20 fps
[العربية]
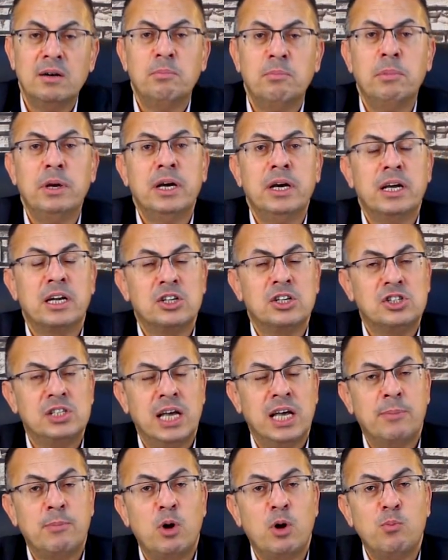مدرش
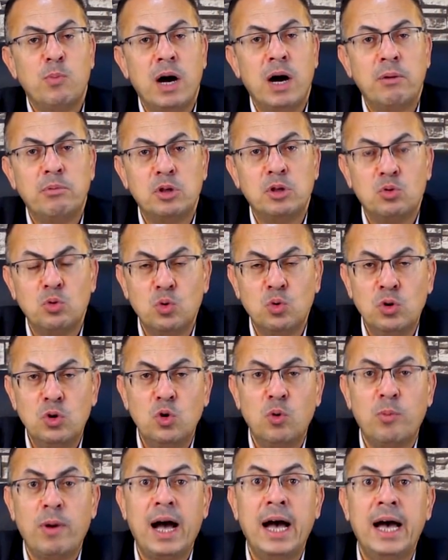زي ما امها بتقول
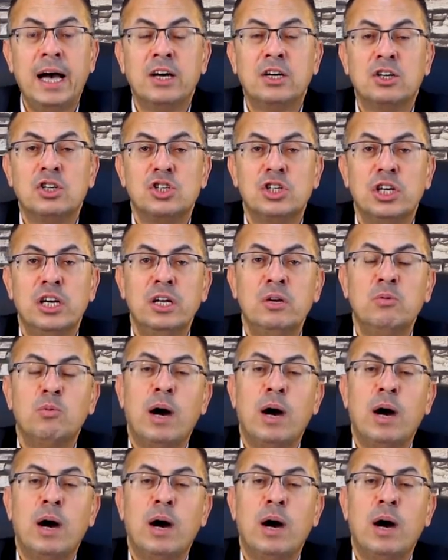ومعاها قرشين